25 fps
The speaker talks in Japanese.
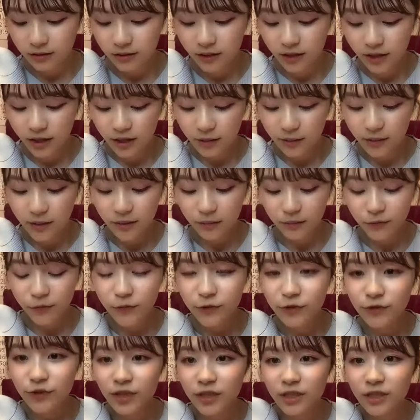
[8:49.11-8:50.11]
あやばいもう
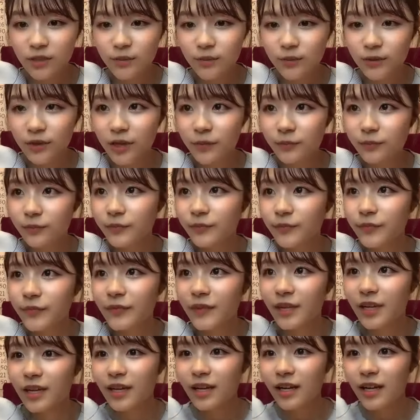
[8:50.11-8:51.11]
18秒だ
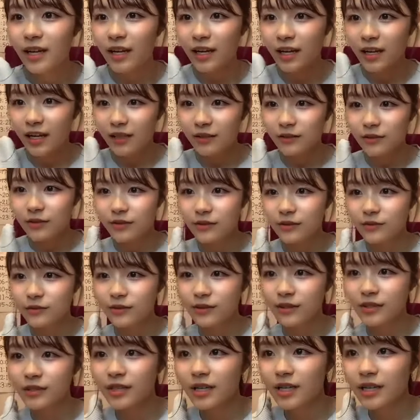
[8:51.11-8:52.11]
あと少
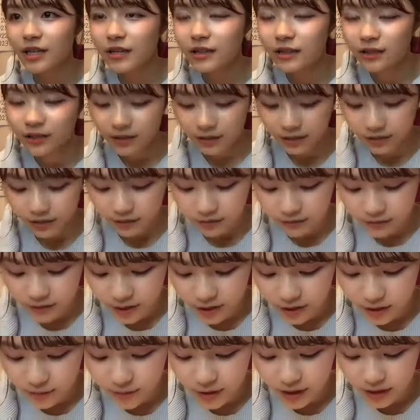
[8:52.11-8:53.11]
しで終わ
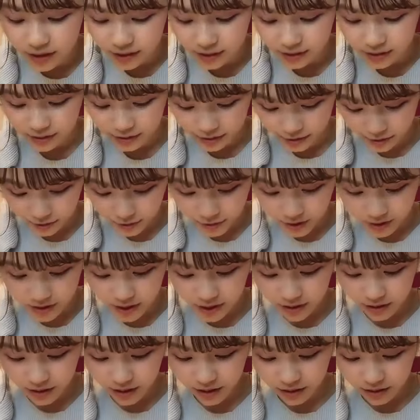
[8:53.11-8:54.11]
りますすいま
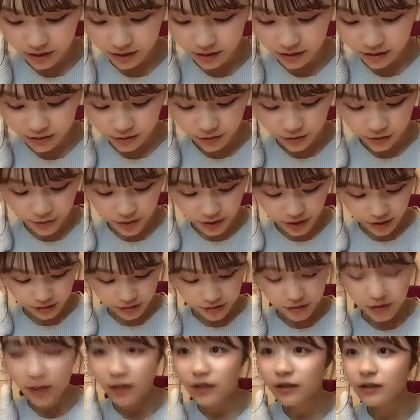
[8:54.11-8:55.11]
せんランキング読めなく
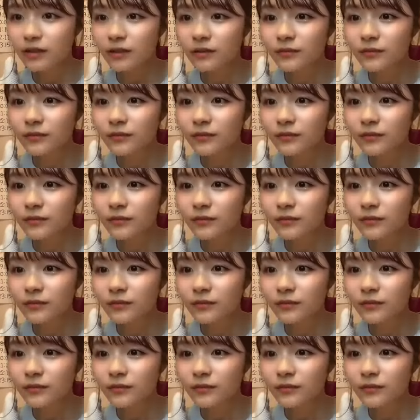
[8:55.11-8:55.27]
て